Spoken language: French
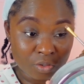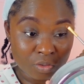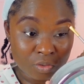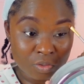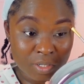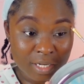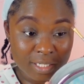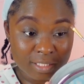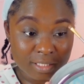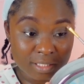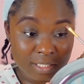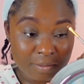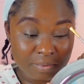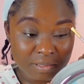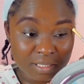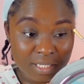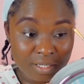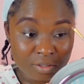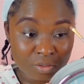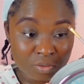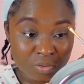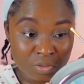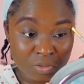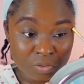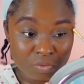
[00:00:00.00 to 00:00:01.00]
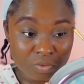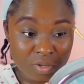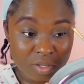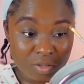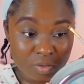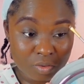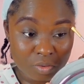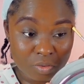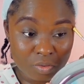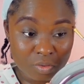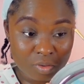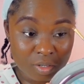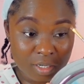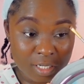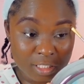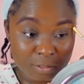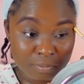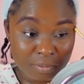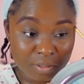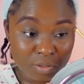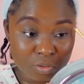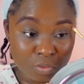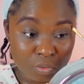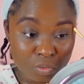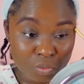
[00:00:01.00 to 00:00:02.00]
de la Snapchateuse, quoi, dans
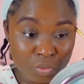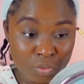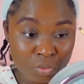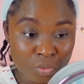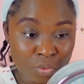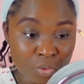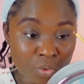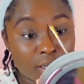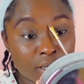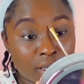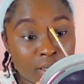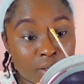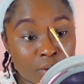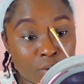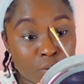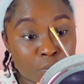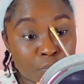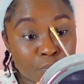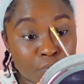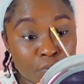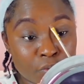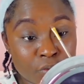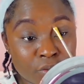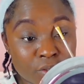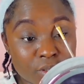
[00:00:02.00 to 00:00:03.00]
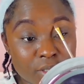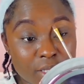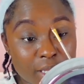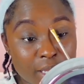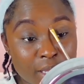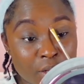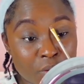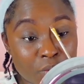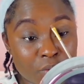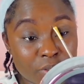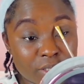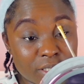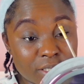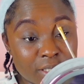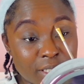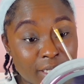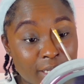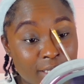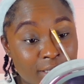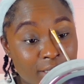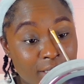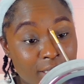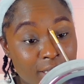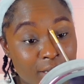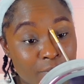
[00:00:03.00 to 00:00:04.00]
l'esprit de eux. Et en plus, elle
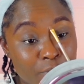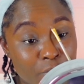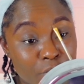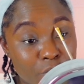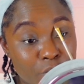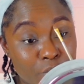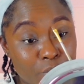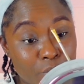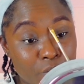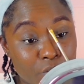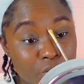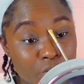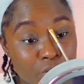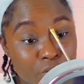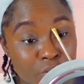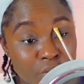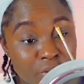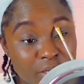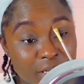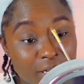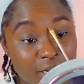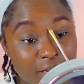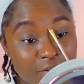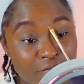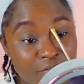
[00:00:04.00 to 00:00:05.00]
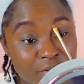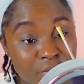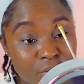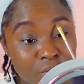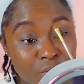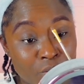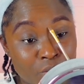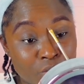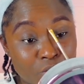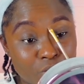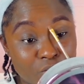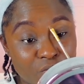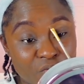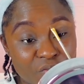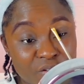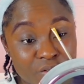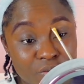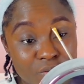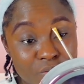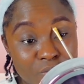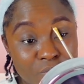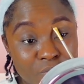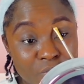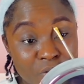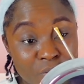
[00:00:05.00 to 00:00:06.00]
considérait tellement le monsieur qu'elle avait honte au fait
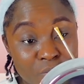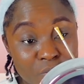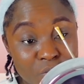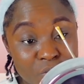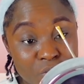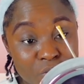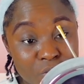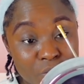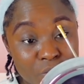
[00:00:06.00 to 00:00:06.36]
de même lui